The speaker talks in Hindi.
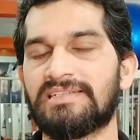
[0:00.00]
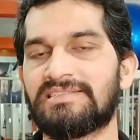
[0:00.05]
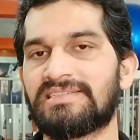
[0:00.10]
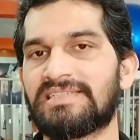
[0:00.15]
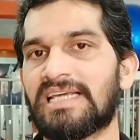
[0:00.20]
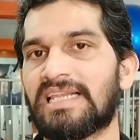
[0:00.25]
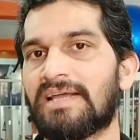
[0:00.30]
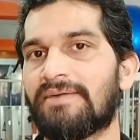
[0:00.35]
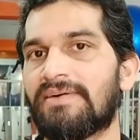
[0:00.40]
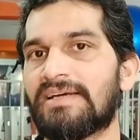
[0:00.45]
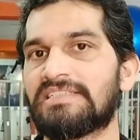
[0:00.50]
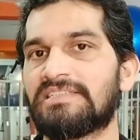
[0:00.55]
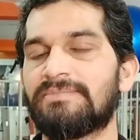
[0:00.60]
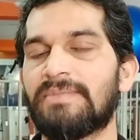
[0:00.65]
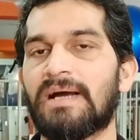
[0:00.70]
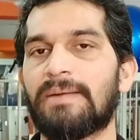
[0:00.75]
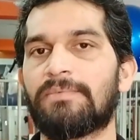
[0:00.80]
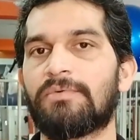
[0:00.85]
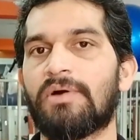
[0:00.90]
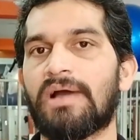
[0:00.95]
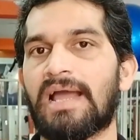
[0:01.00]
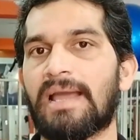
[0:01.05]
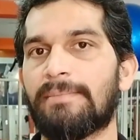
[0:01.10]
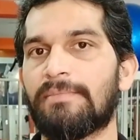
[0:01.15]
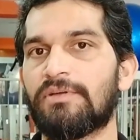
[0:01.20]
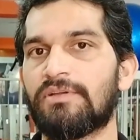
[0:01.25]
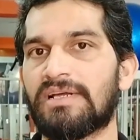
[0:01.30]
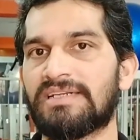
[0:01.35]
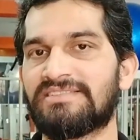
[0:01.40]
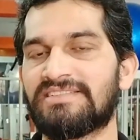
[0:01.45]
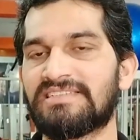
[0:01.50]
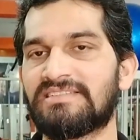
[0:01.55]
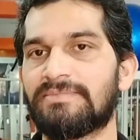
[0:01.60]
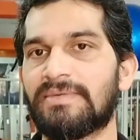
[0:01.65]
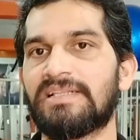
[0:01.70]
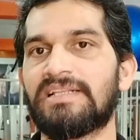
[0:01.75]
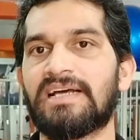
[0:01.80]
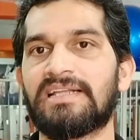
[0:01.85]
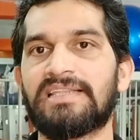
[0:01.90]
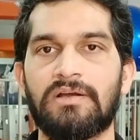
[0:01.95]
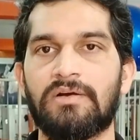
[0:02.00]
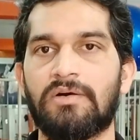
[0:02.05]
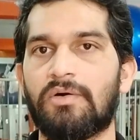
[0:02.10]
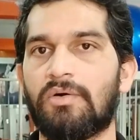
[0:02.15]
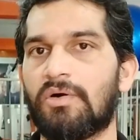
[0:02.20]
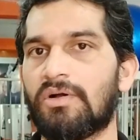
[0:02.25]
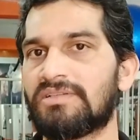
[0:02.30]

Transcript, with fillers: इसके अलावा इसमें आपको एम्यूनो एसिड्स मिल जाते हैं